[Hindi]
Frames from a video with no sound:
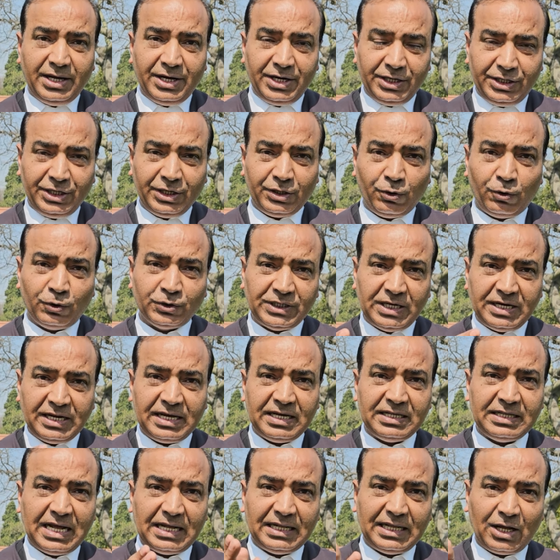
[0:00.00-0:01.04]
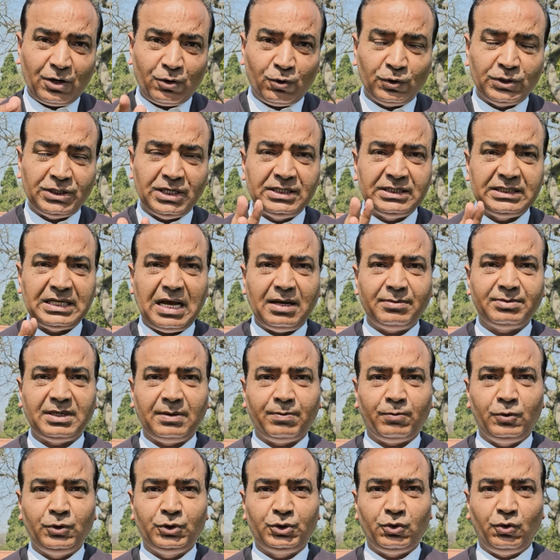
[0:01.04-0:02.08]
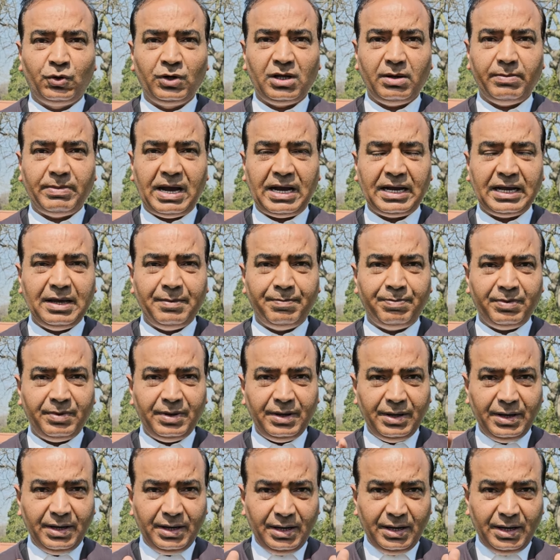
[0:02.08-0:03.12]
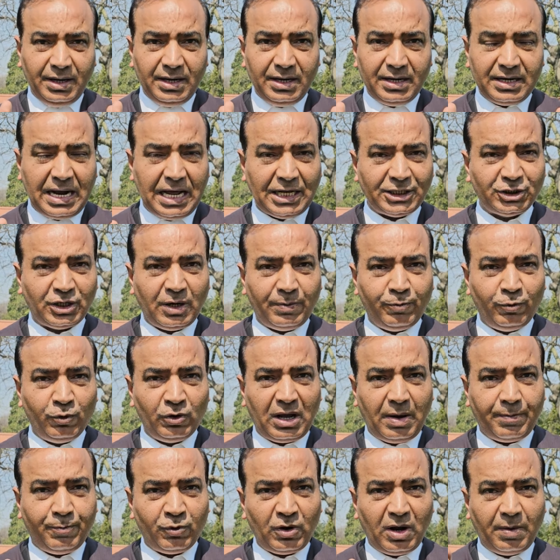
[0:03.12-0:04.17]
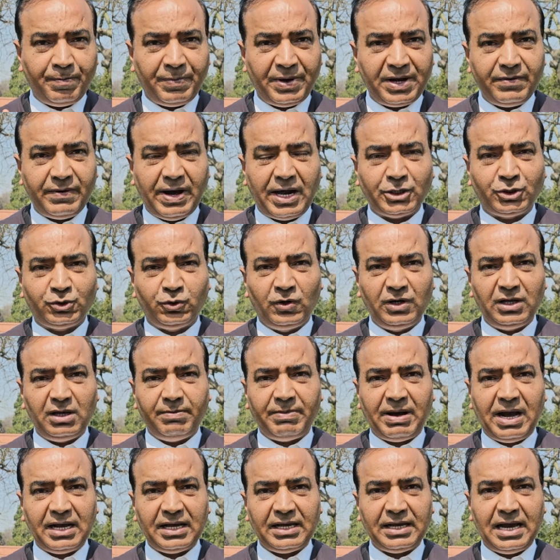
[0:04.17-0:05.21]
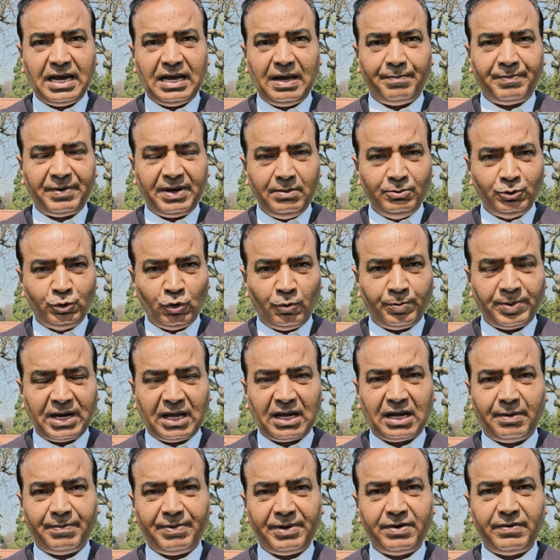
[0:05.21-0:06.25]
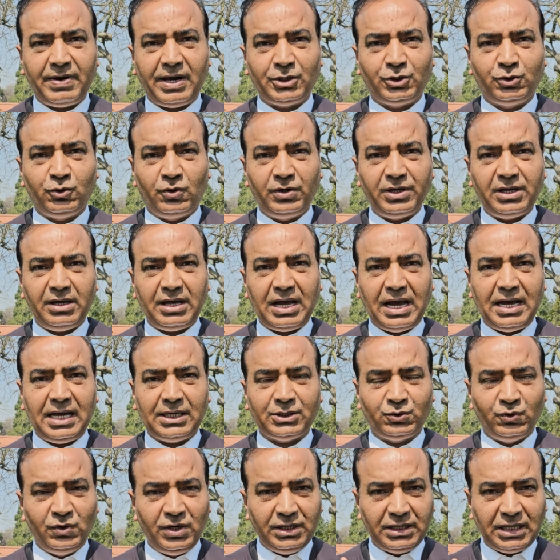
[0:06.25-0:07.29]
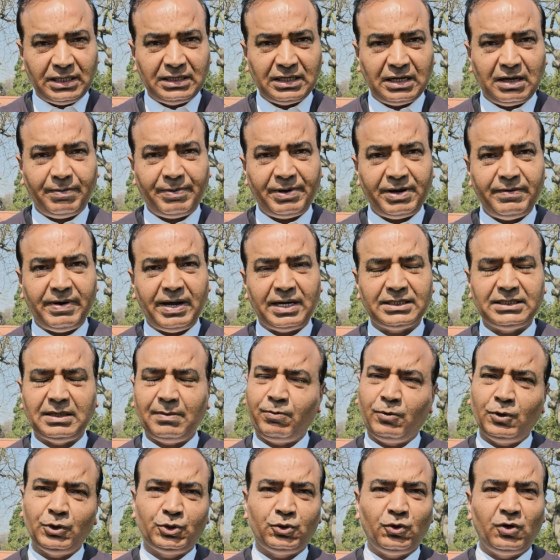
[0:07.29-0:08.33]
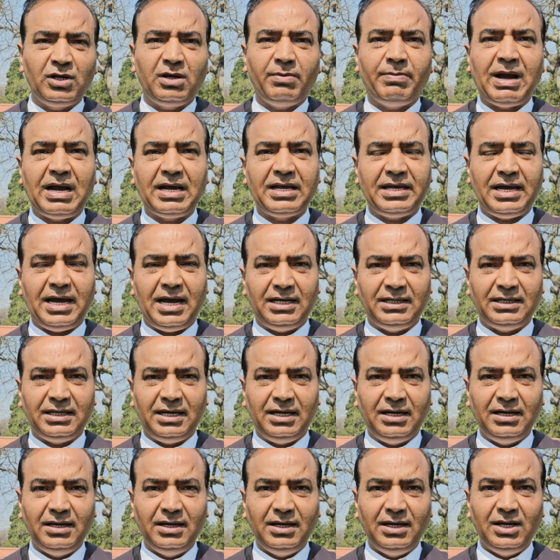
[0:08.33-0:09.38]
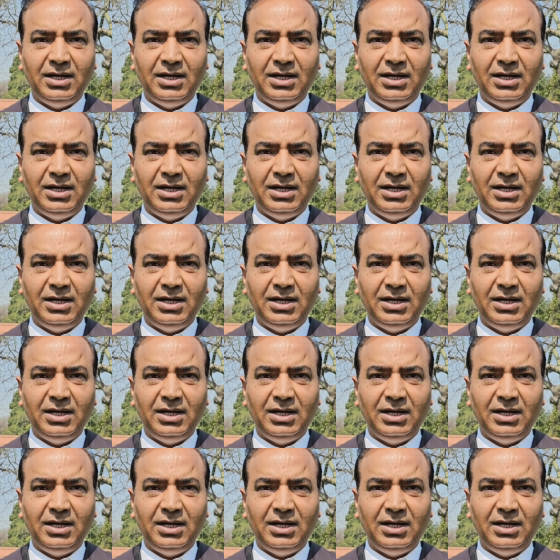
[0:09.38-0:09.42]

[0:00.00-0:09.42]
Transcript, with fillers: ऋतिक रोशन के दादा रोशन साहब सब कुछ छोड़ के भागे राज कपूर का पूरा परिवार छोड़ के भाग के आया प्रेम चोपड़ा का परिवार छोड़ के आया सुनील दत्त का परिवार सब कुछ छोड़ के भाग के आया था